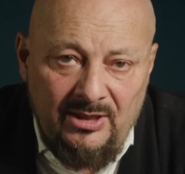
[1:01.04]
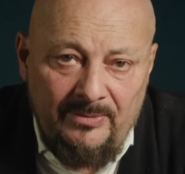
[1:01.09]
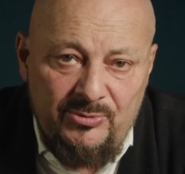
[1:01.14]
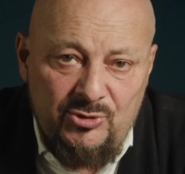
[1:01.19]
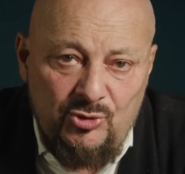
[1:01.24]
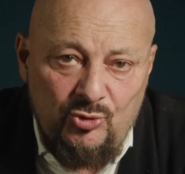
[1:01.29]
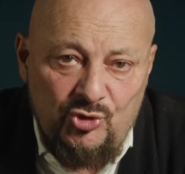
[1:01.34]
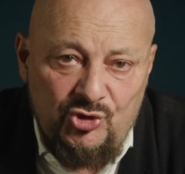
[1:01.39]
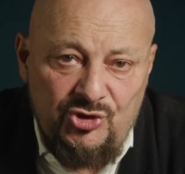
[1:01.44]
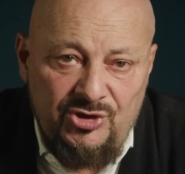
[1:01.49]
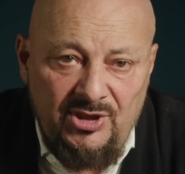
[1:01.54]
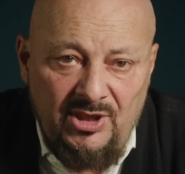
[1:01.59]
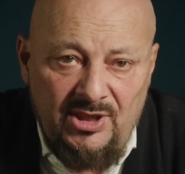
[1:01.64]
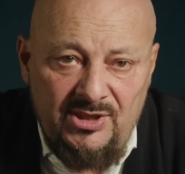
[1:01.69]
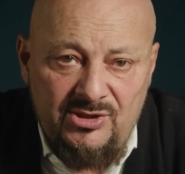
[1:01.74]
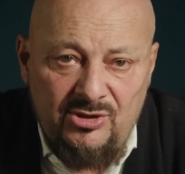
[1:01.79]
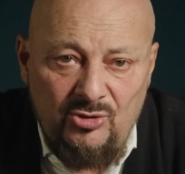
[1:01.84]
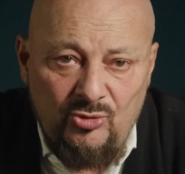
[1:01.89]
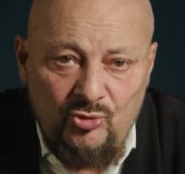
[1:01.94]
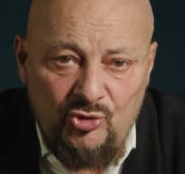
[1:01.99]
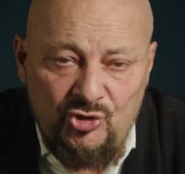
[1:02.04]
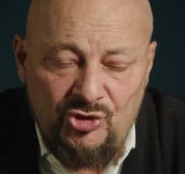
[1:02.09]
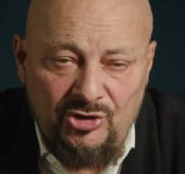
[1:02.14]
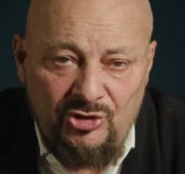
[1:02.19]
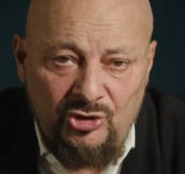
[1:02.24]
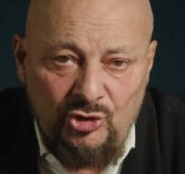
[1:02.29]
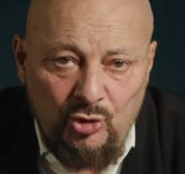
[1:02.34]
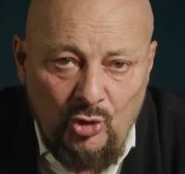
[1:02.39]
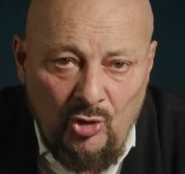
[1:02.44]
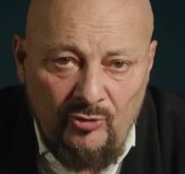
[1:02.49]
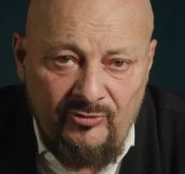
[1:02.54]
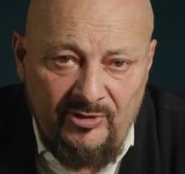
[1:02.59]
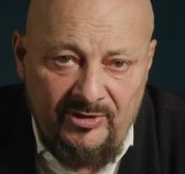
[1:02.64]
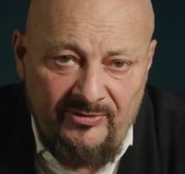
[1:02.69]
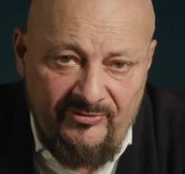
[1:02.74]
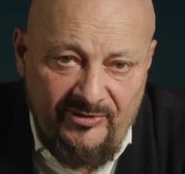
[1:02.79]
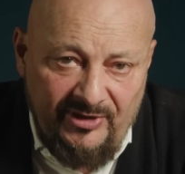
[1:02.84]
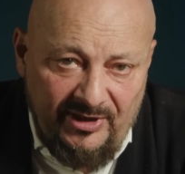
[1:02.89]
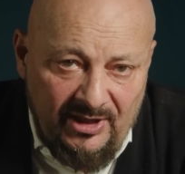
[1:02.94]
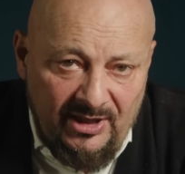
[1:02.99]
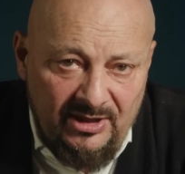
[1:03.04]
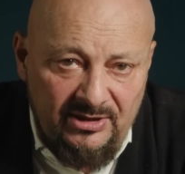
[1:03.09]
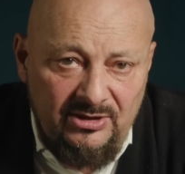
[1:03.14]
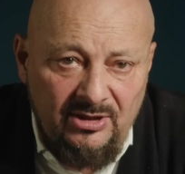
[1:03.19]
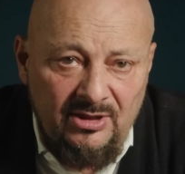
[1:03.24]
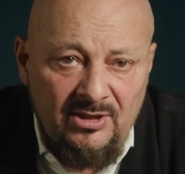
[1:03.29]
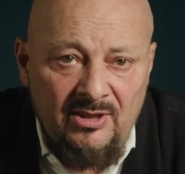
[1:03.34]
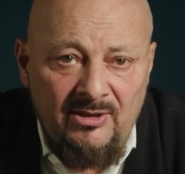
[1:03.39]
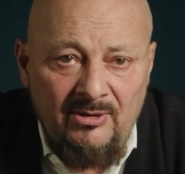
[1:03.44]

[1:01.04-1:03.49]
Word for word: обсуждать уже новый вариант –